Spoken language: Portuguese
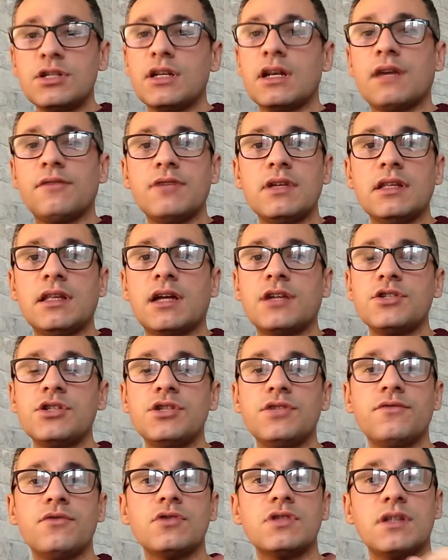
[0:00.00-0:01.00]
tirar vantagem
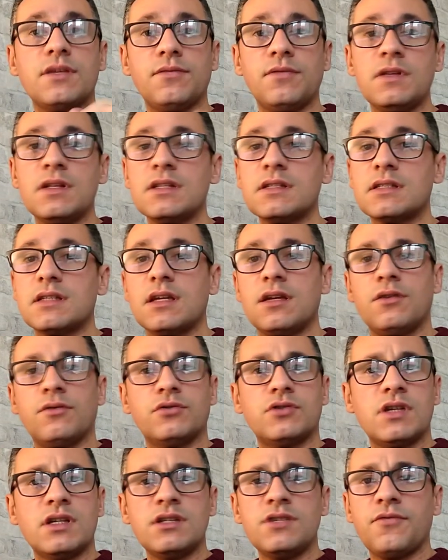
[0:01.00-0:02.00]
de você financeira. Eu
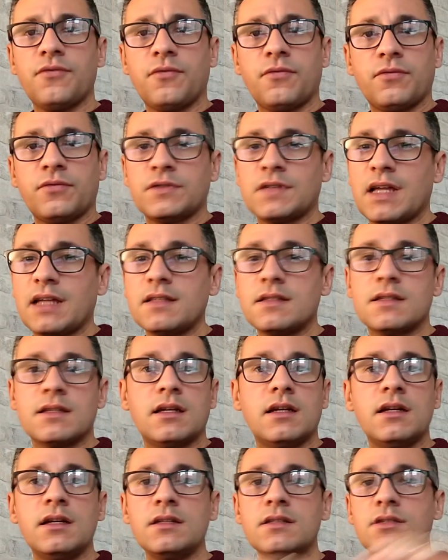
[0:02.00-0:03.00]
sei de sites
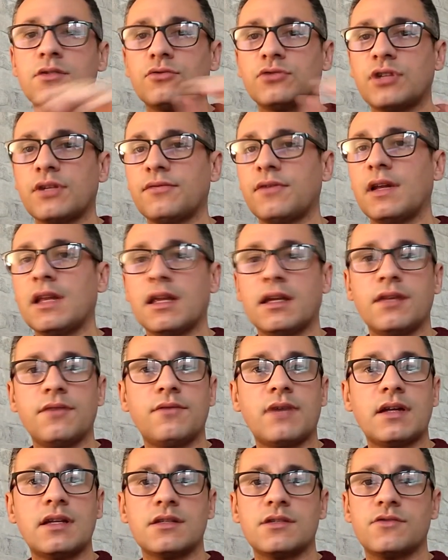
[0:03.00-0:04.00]
grandes, eu já falei aqui
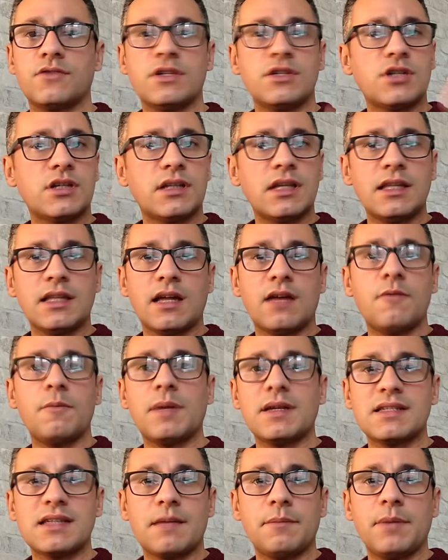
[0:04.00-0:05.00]
várias vezes, já tentaram
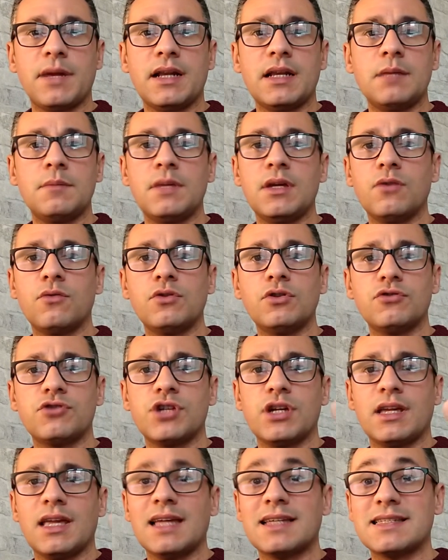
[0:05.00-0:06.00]
passar a perna em mim quando eu
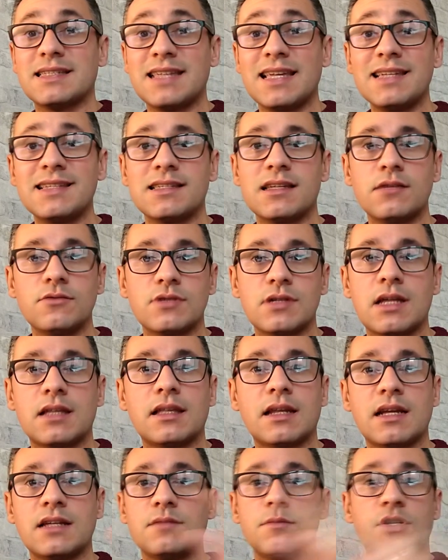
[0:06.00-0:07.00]
cheguei há seis anos
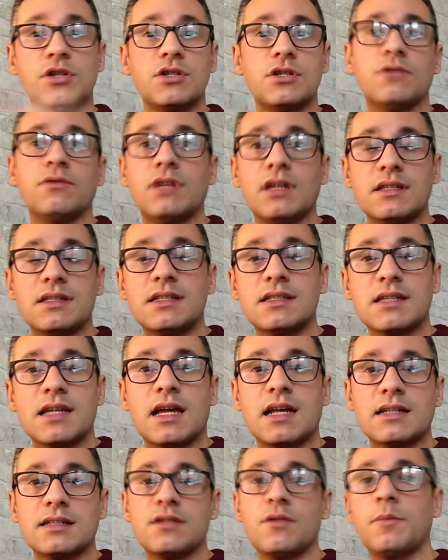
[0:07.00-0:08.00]
atrás. Imagina o que esses
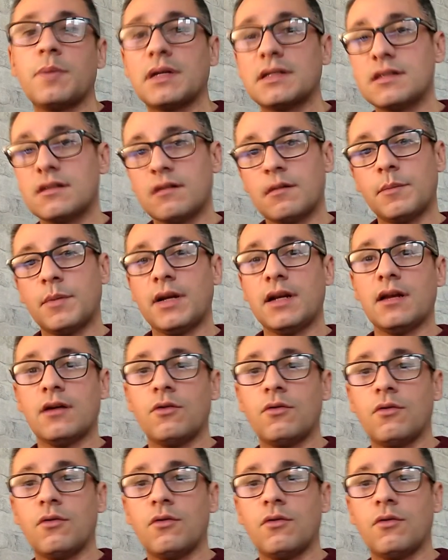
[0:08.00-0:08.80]
caras estão passando a perna